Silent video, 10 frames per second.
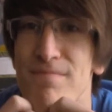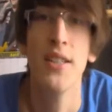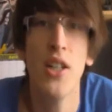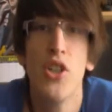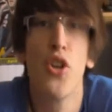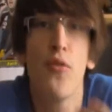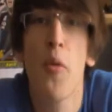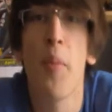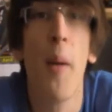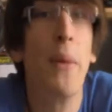Euh, je ne veux
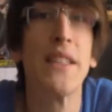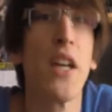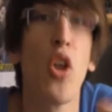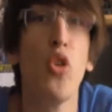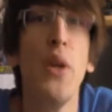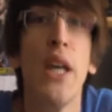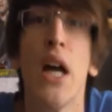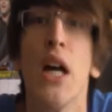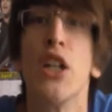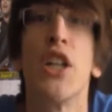pas m'attirer d'ennui,
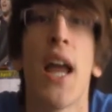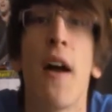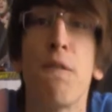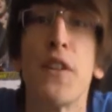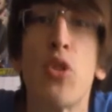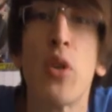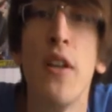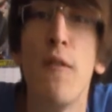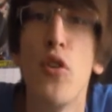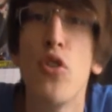chacun fait ce
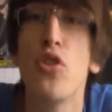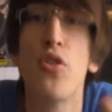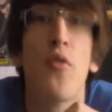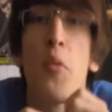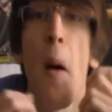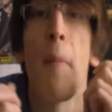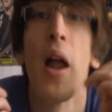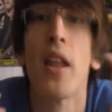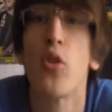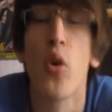qu'il veut, je ne veux pas
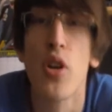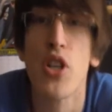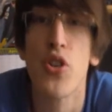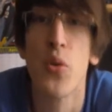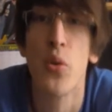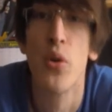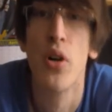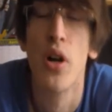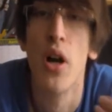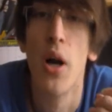parler de religion.
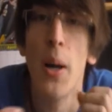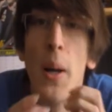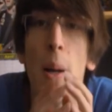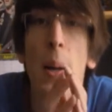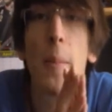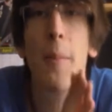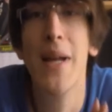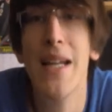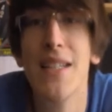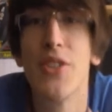
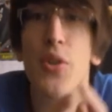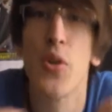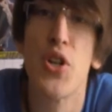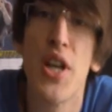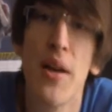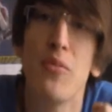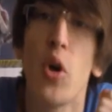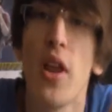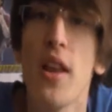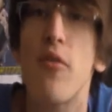Mais ce que j'aime dans
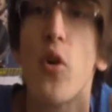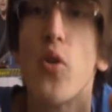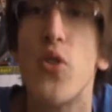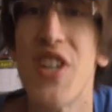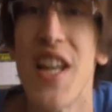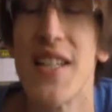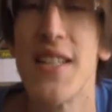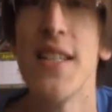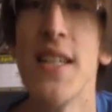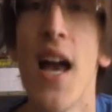les livres de
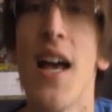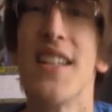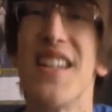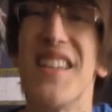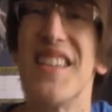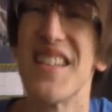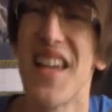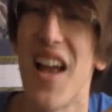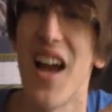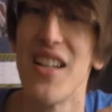Zelazny, c'est la
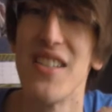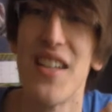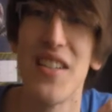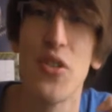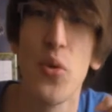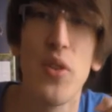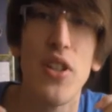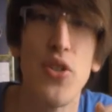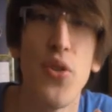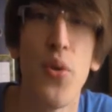désacralisation des
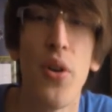dieux.